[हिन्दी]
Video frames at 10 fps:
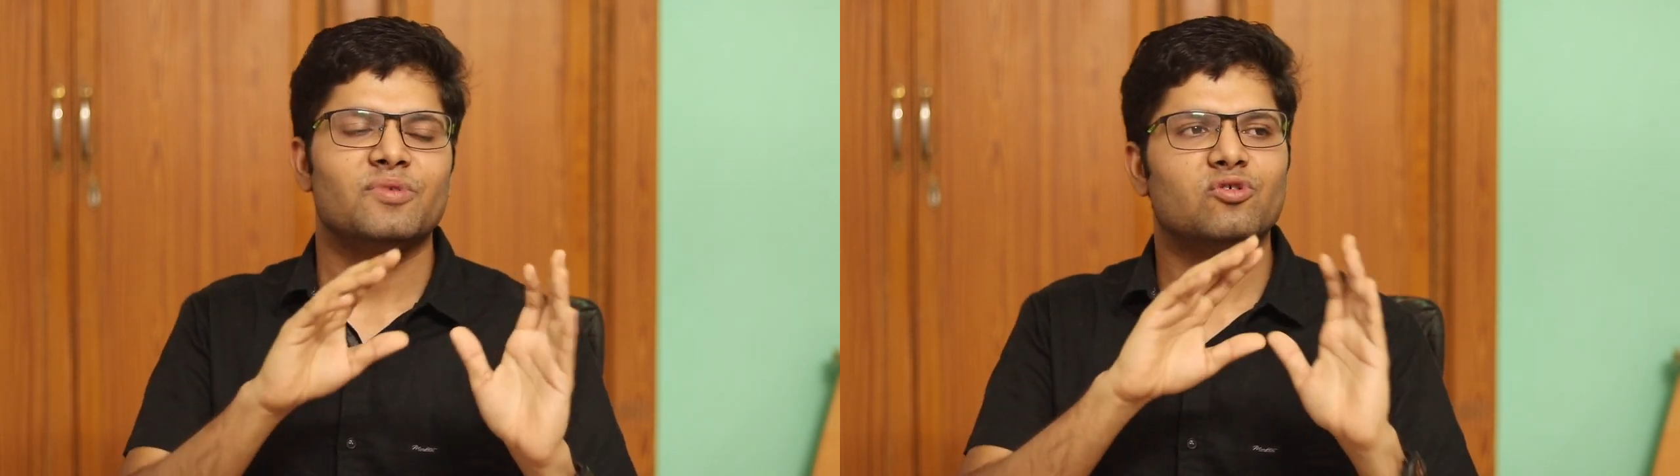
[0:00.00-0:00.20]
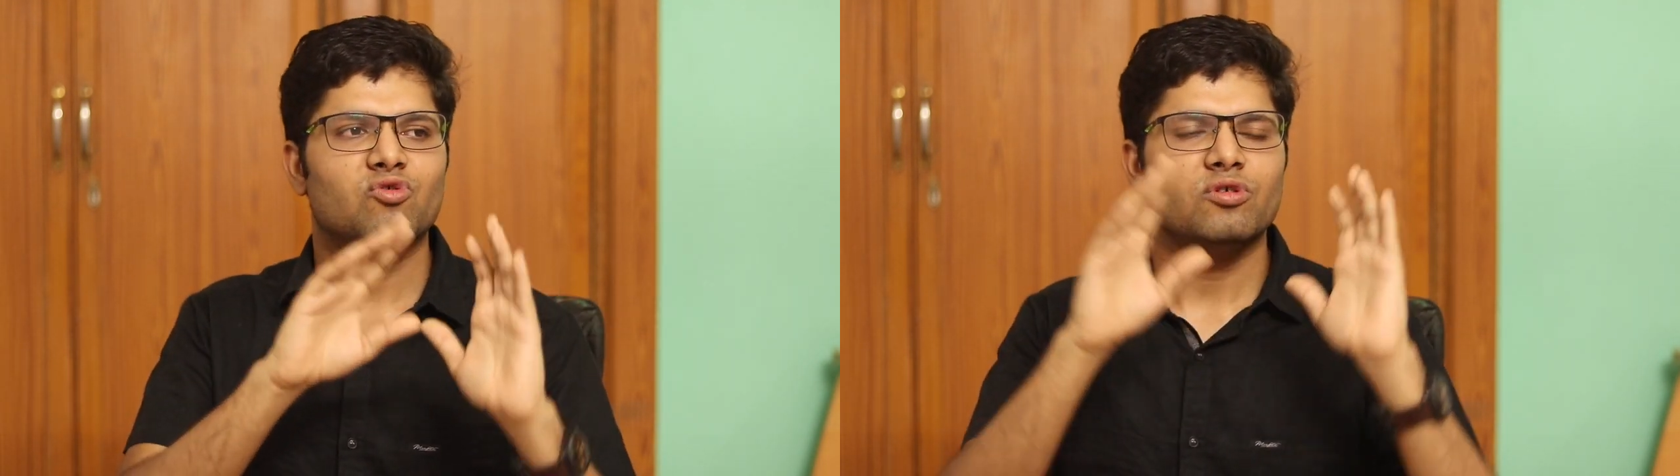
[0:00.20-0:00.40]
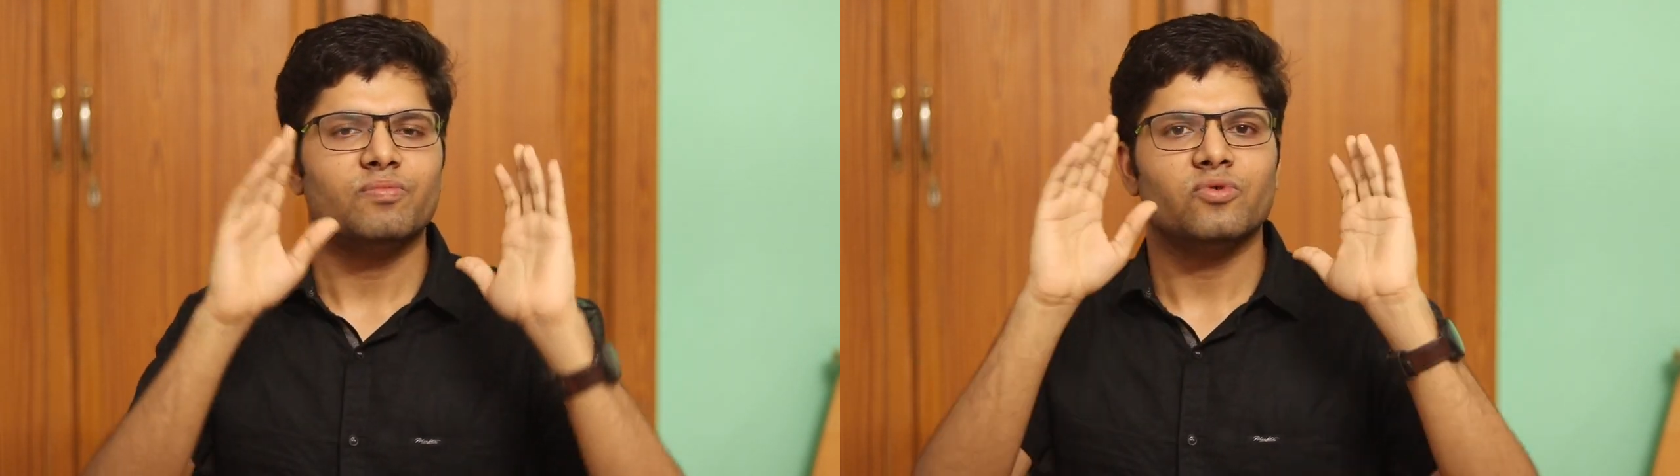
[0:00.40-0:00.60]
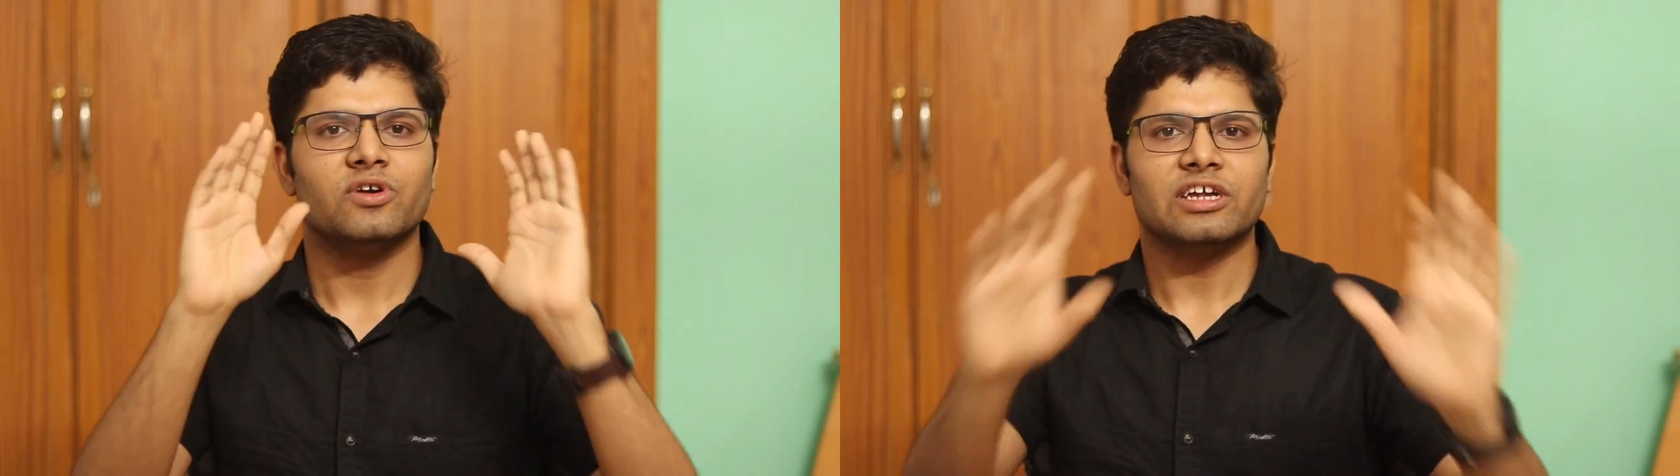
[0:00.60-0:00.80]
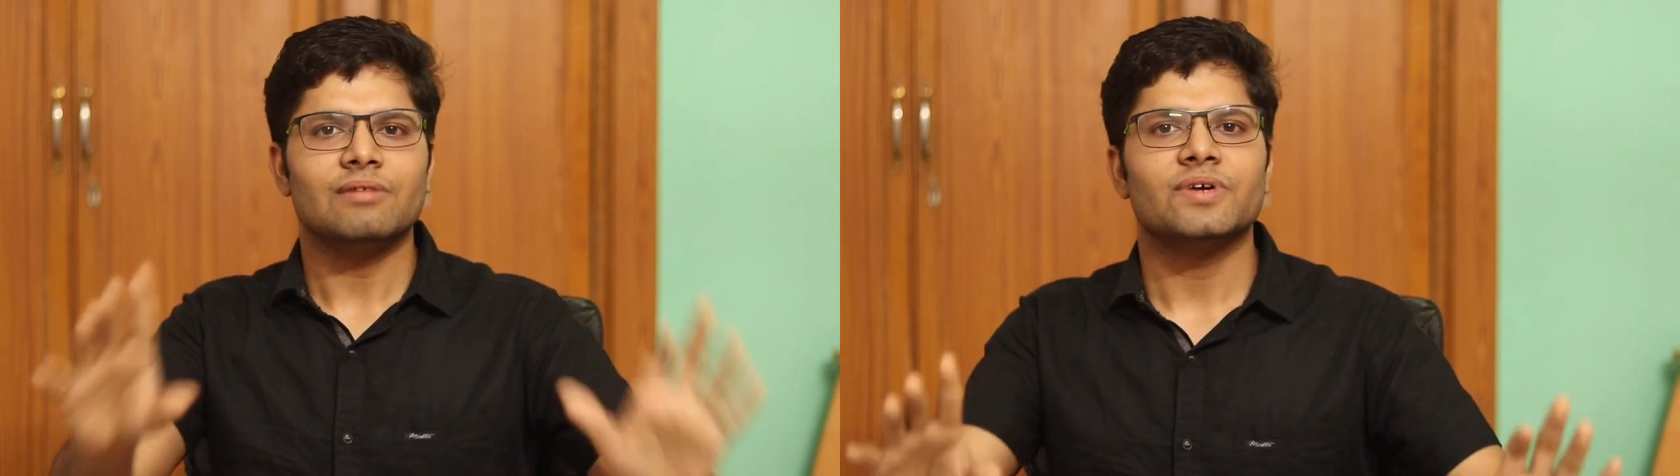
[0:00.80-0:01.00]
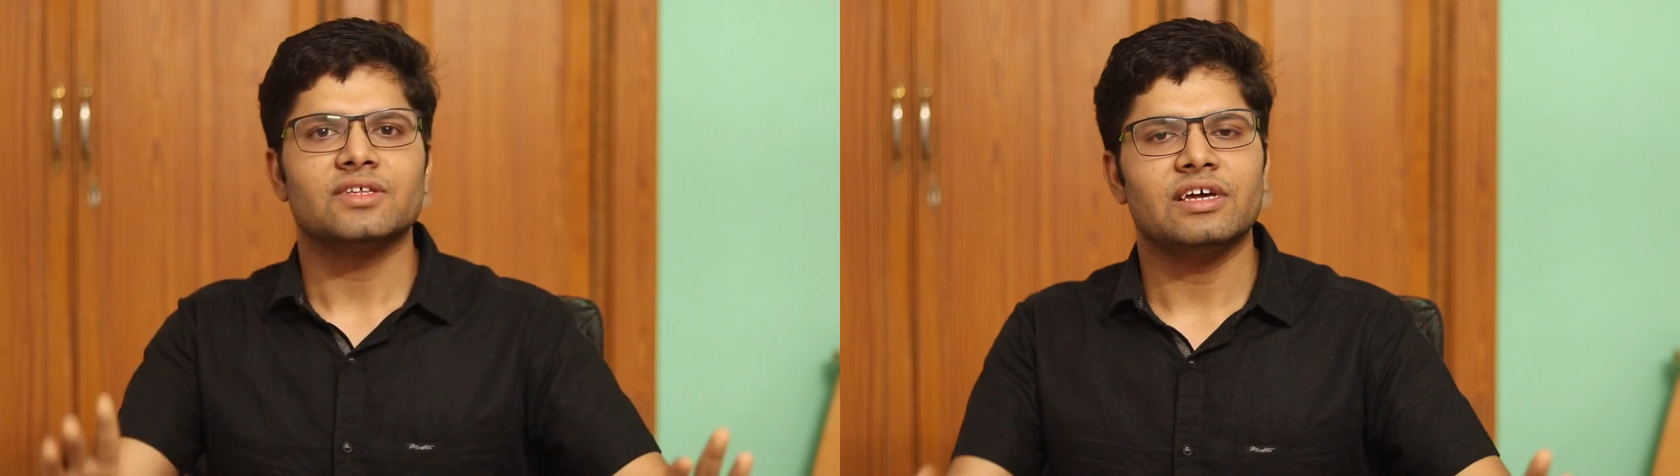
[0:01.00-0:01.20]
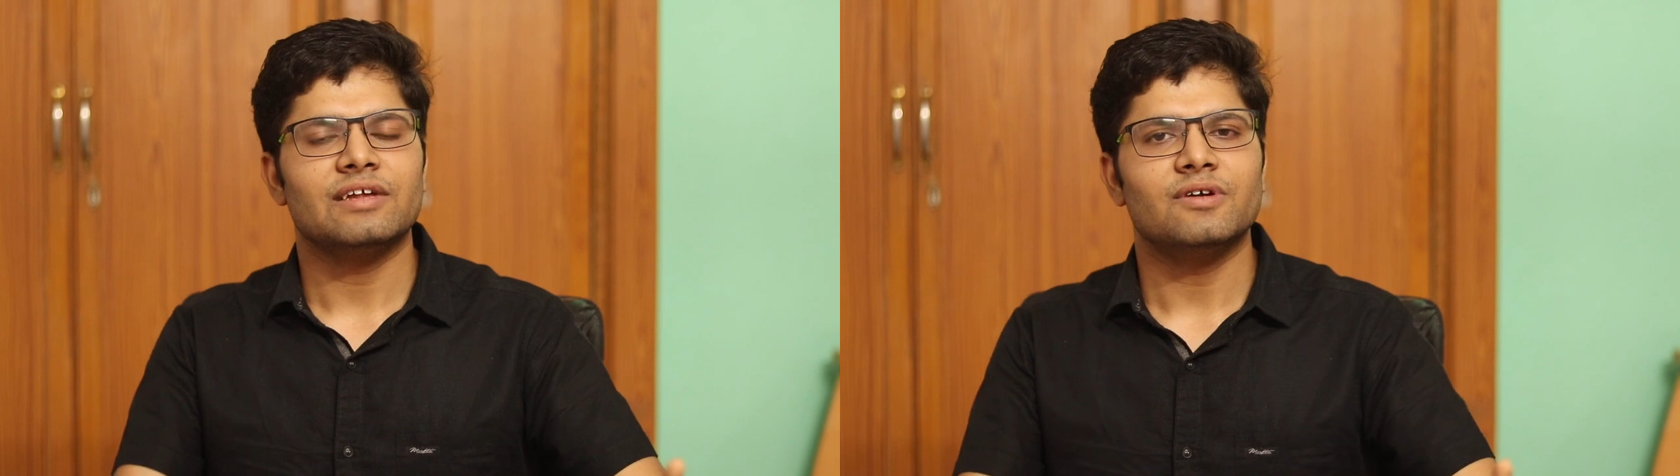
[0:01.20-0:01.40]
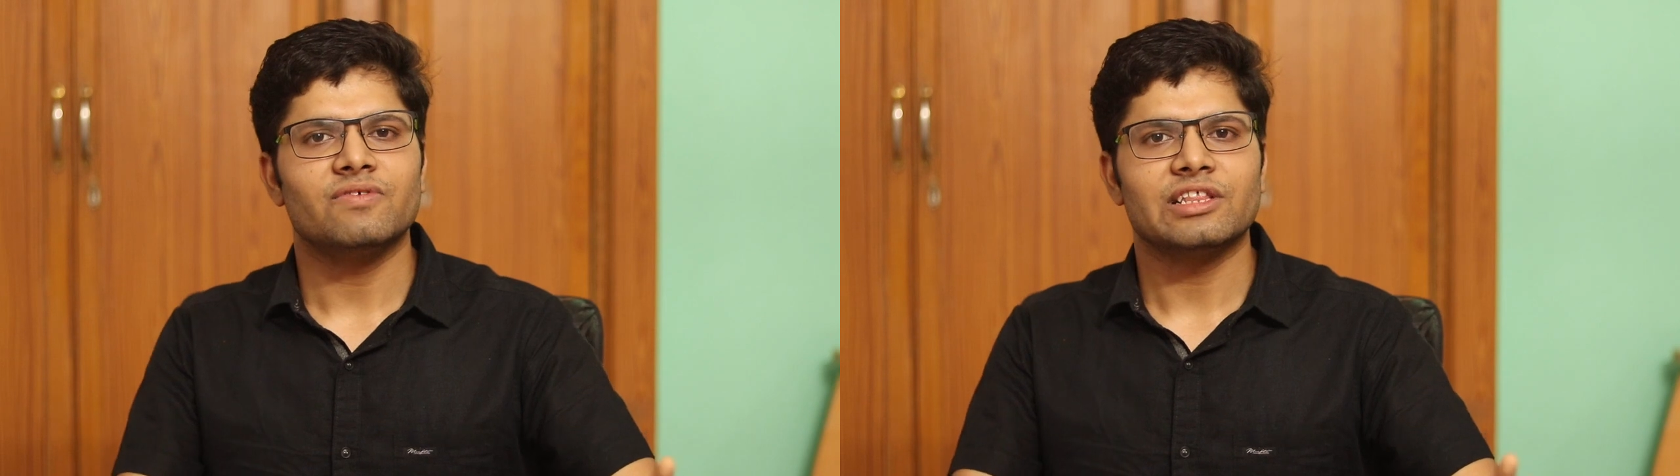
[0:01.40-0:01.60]
बिल्कुल पूरे टाइम पढ़ते हैं
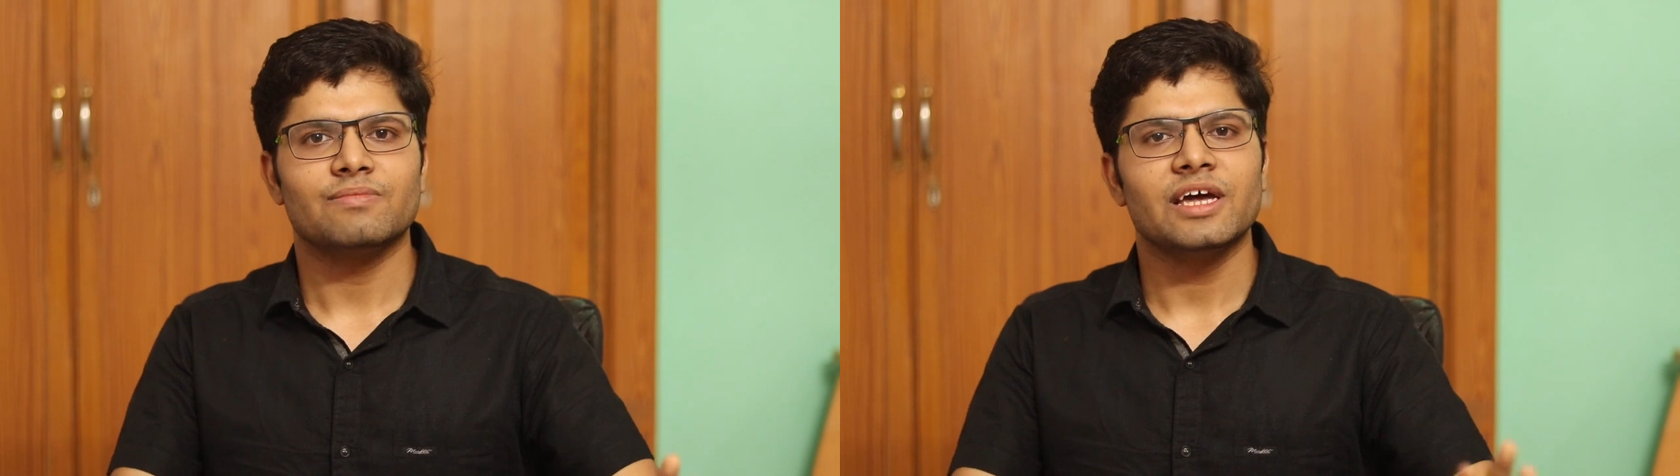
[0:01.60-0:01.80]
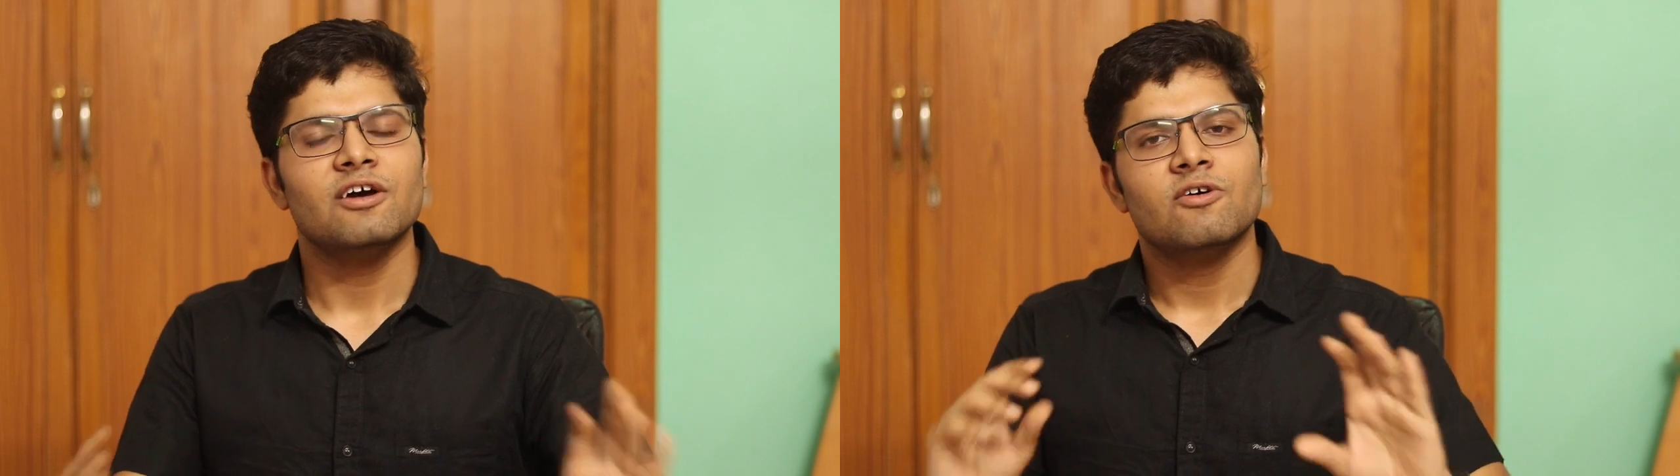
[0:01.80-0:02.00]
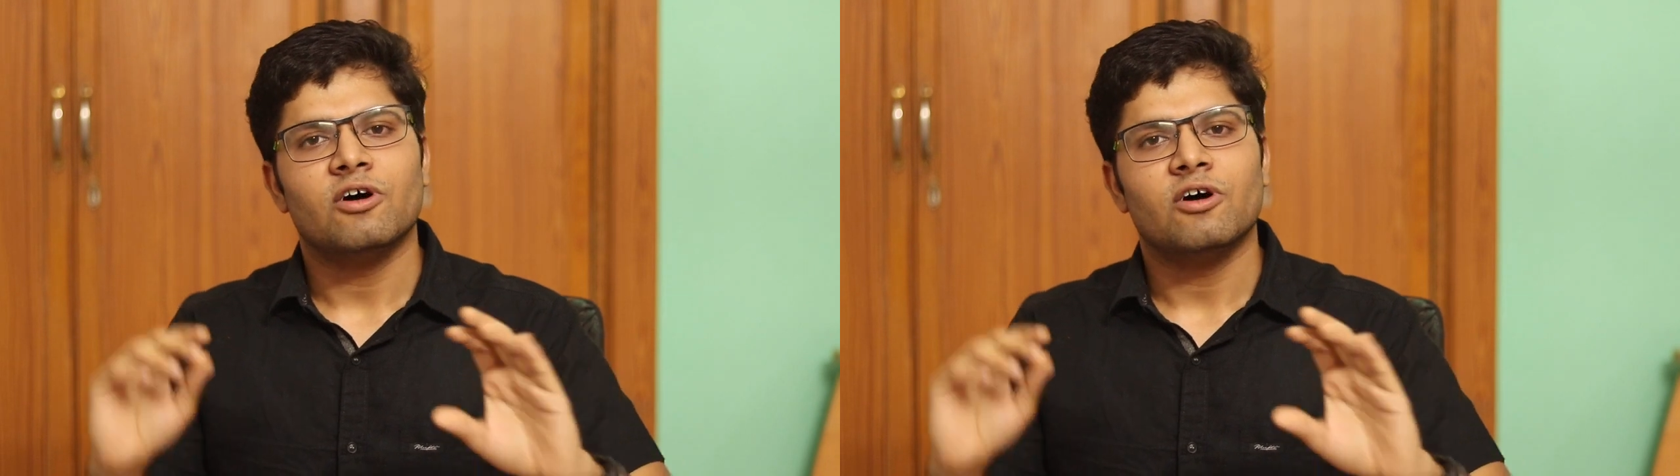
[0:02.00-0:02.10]
इलेवन ट्वेल्थ में